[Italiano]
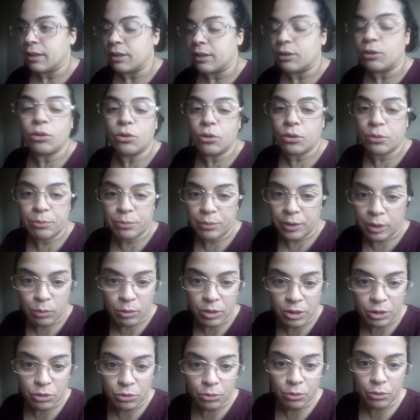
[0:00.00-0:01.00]
o in
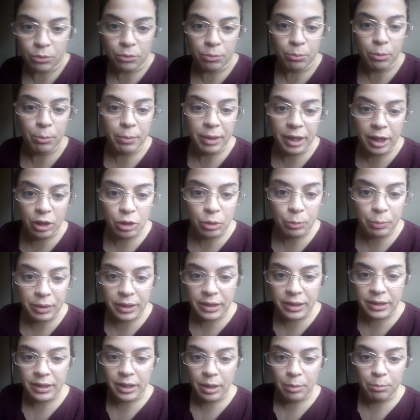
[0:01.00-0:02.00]
questo momento per
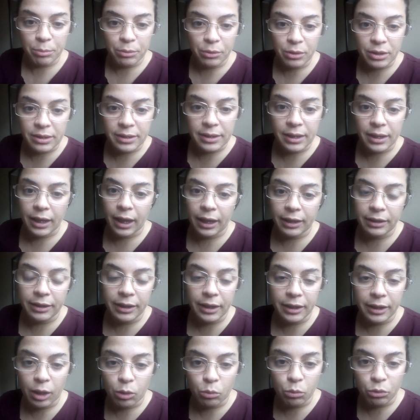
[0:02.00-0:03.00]
esempio
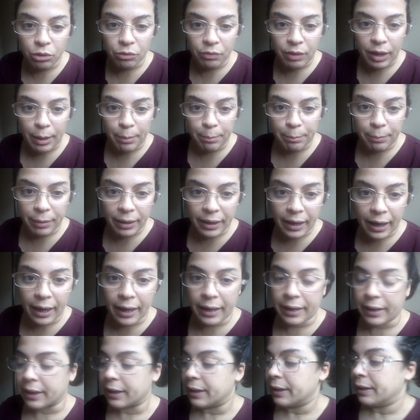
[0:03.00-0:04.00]
l'insegnante da cui dovrei
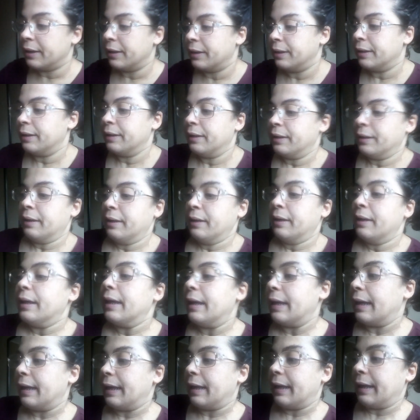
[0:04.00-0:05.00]
imparare.
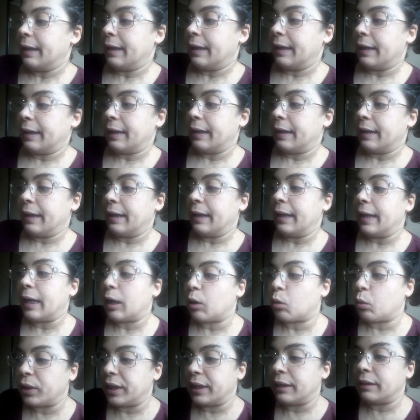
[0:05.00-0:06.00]
E, e,
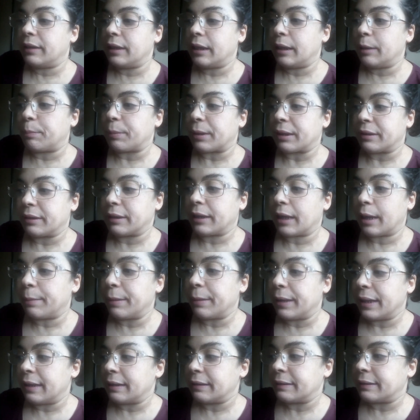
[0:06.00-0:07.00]
quindi
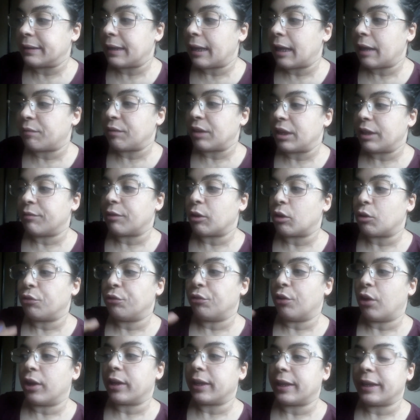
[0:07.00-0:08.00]
praticamente venivano
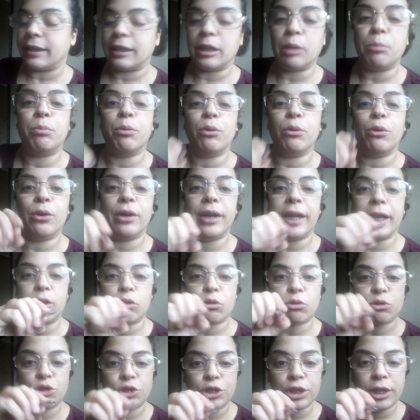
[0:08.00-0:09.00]
fuori tipo
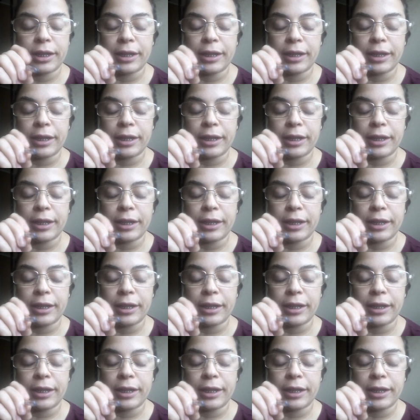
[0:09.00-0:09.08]
croce,